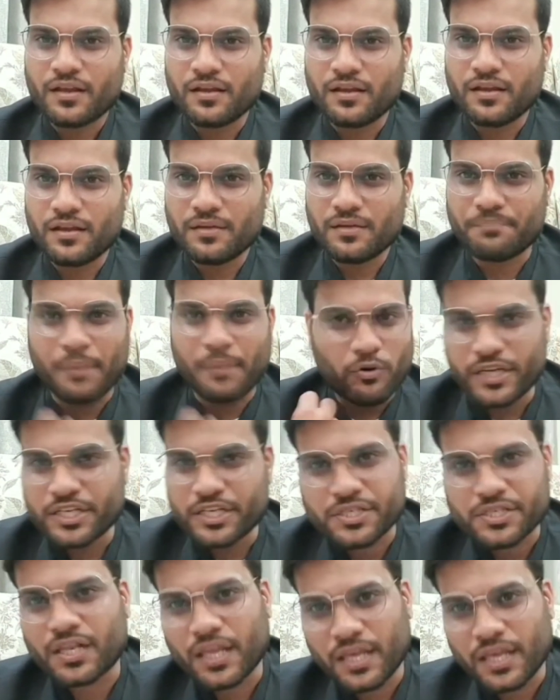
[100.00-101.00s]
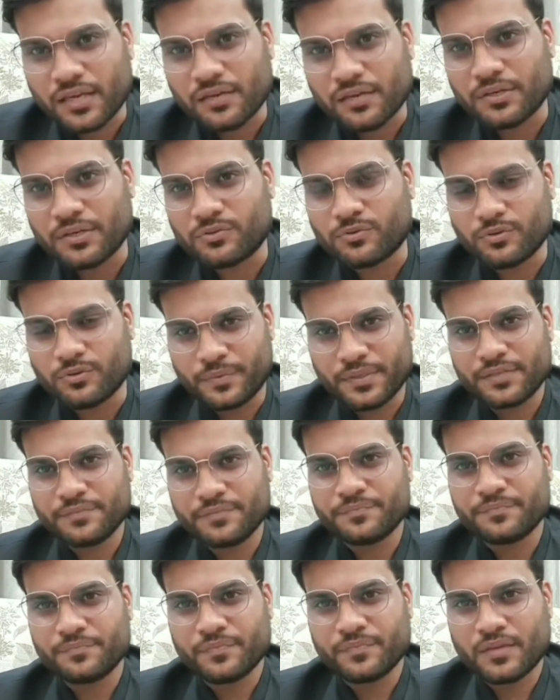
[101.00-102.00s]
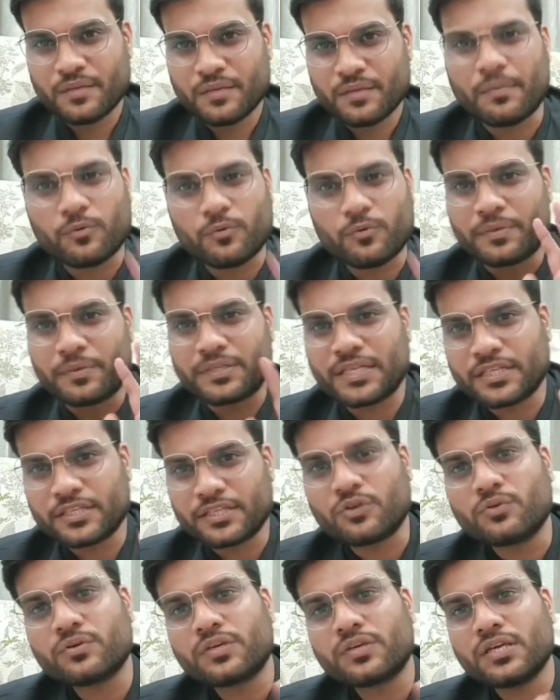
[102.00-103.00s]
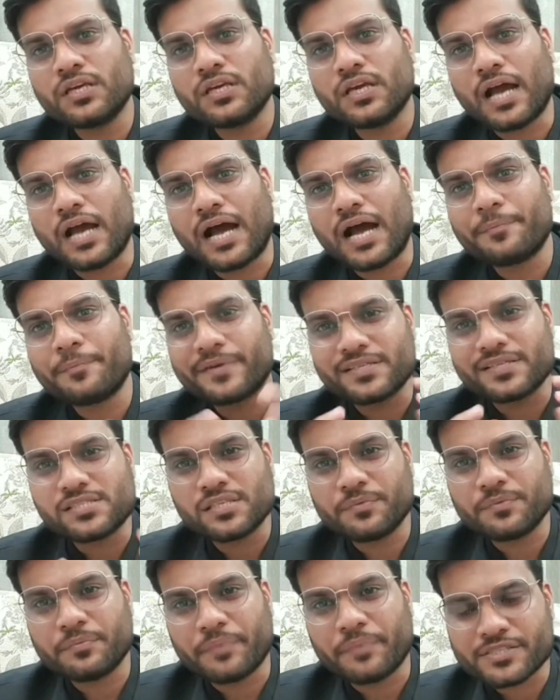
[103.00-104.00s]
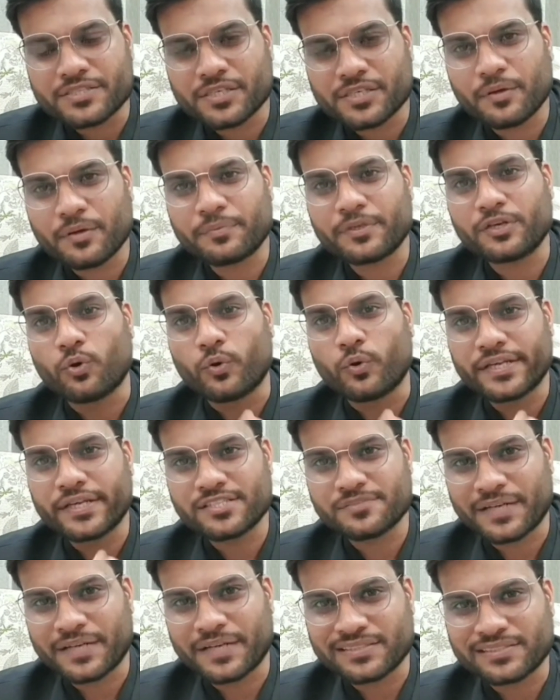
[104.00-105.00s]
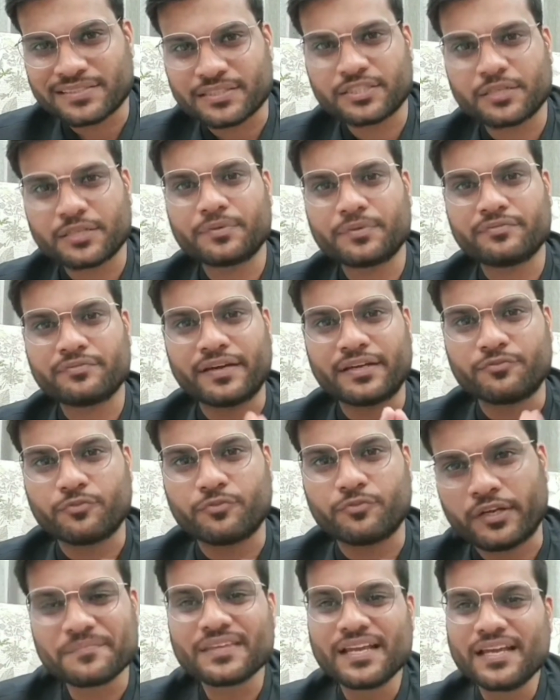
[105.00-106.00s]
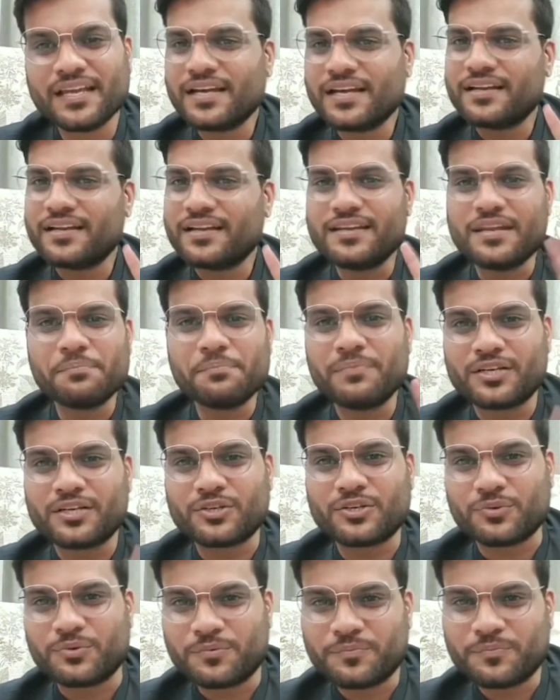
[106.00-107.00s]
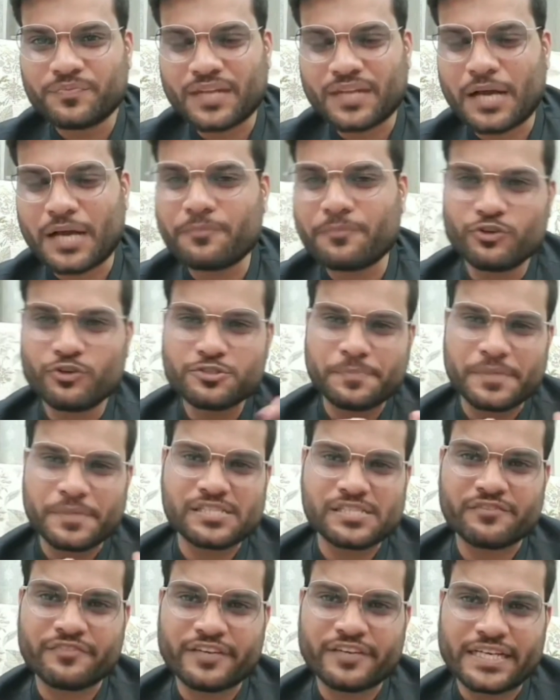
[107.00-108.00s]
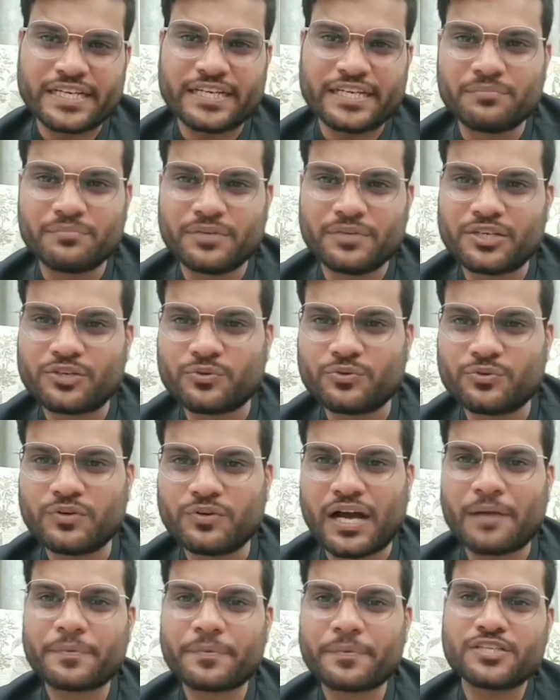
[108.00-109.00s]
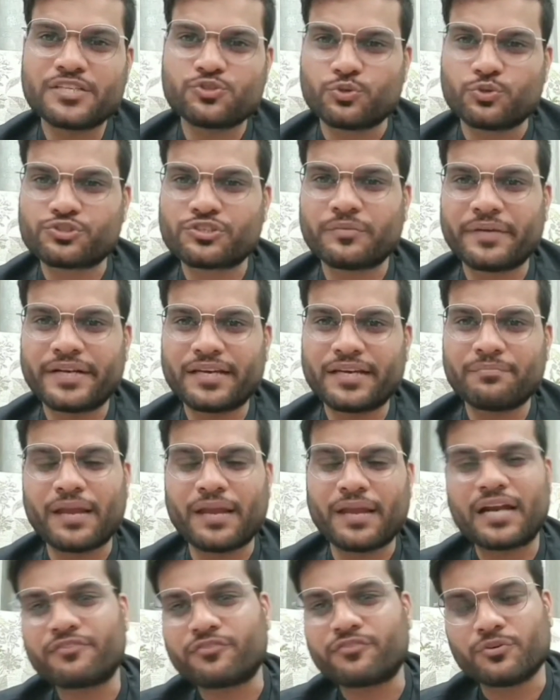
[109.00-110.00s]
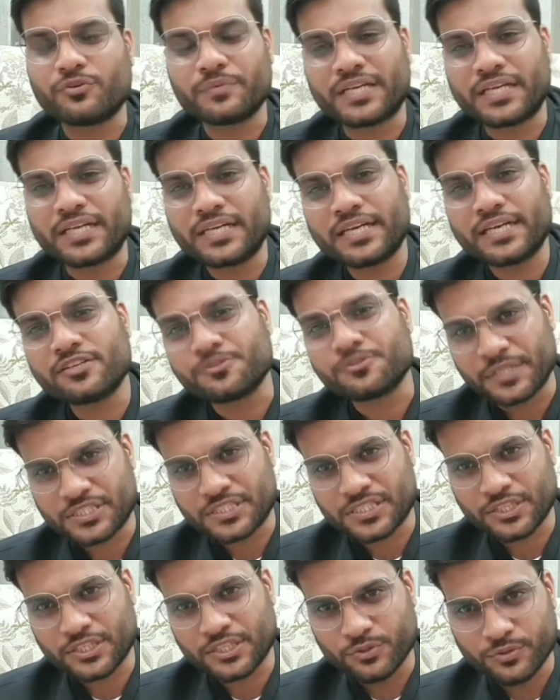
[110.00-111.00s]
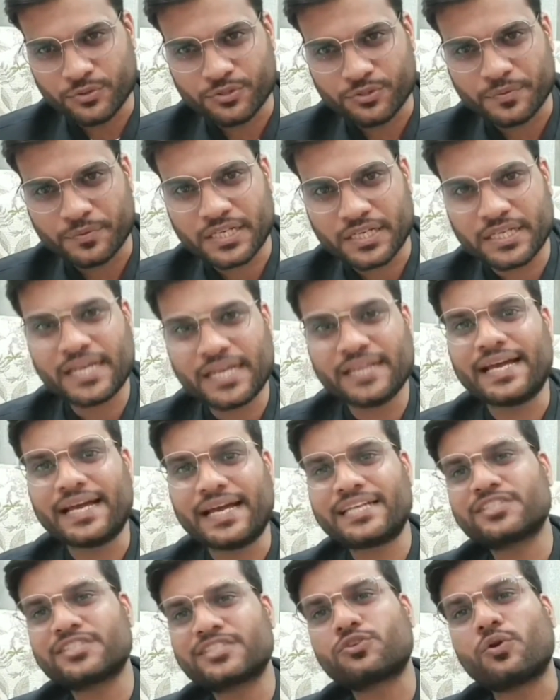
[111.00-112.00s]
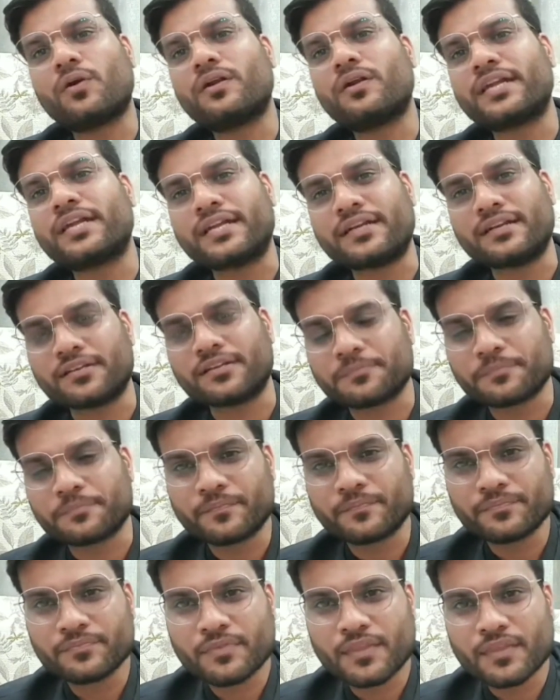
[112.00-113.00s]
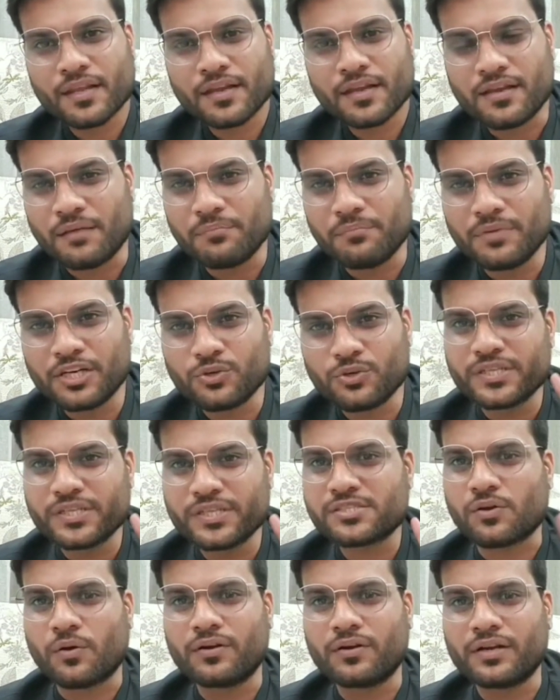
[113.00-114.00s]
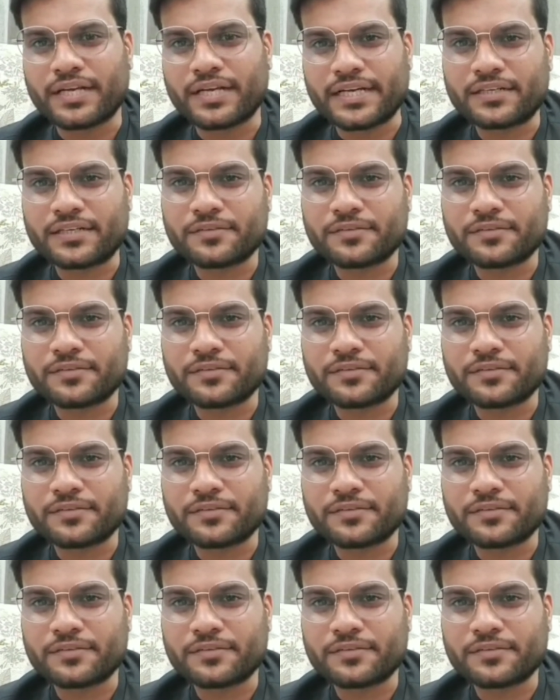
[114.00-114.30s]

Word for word: बाउंडेशन नहीं है बिल्कुल भी मैं आपको बता देता हूं कि आप किसी भी भाषा में अपनी ऑडियंस बना सकते हैं अपनी फैन फॉलोइंग नंबर टू अब वो स्पेसिफिकली नंबर टू आपके सोशल मीडिया प्लेटफॉर्म के लिए स्पेशली यूट्यूब के लिए एंड दैट इज कॉन्टेंट नंबर टू इज कॉन्टेंट